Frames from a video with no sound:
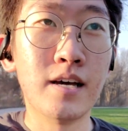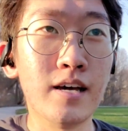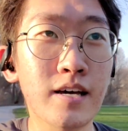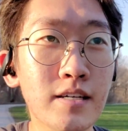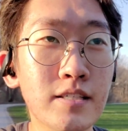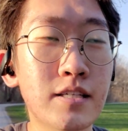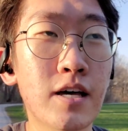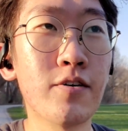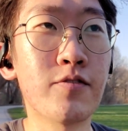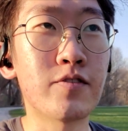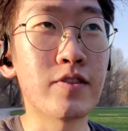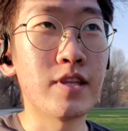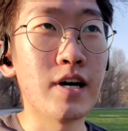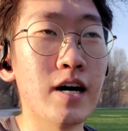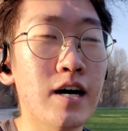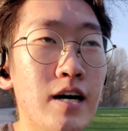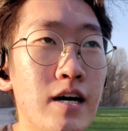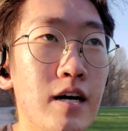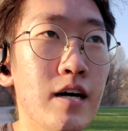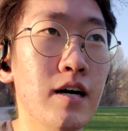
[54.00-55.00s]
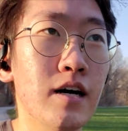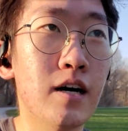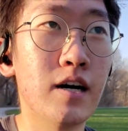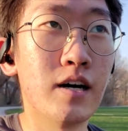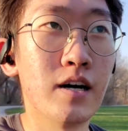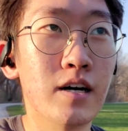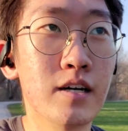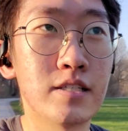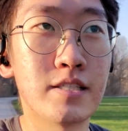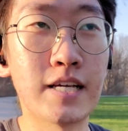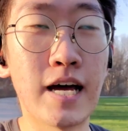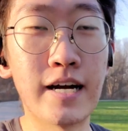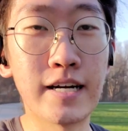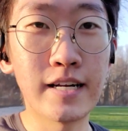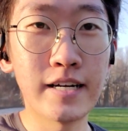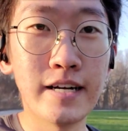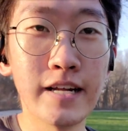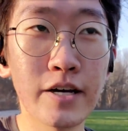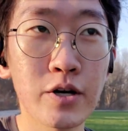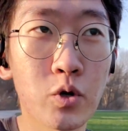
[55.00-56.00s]
इस हफ्ता
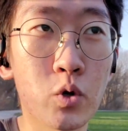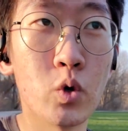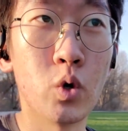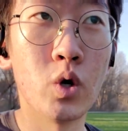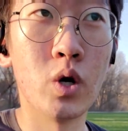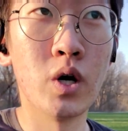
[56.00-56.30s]
सैटरडे को